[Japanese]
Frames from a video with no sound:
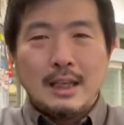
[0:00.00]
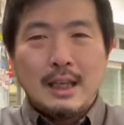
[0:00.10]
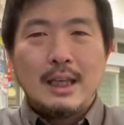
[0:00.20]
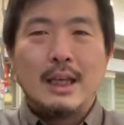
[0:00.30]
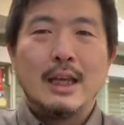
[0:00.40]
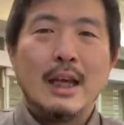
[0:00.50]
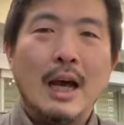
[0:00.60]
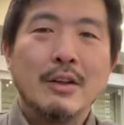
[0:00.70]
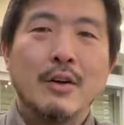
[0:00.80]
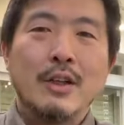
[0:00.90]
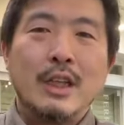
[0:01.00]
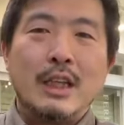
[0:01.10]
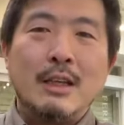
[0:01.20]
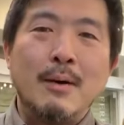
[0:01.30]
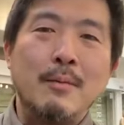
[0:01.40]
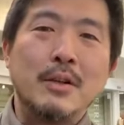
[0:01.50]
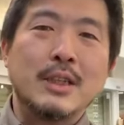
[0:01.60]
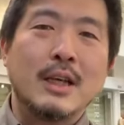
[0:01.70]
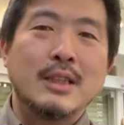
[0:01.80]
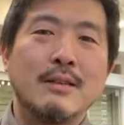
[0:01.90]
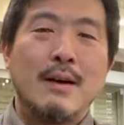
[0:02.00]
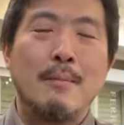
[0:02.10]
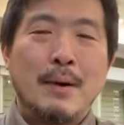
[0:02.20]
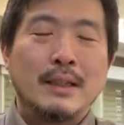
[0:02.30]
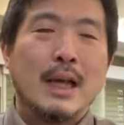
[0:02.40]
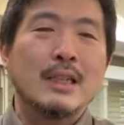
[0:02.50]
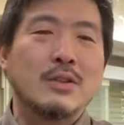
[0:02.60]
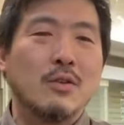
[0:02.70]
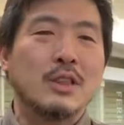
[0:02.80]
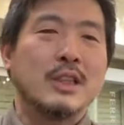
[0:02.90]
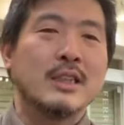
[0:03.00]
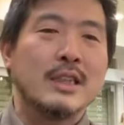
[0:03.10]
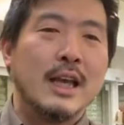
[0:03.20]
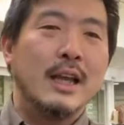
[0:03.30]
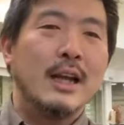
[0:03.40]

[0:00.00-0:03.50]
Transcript: 2番目のサックスはバタースコッチですね。そうで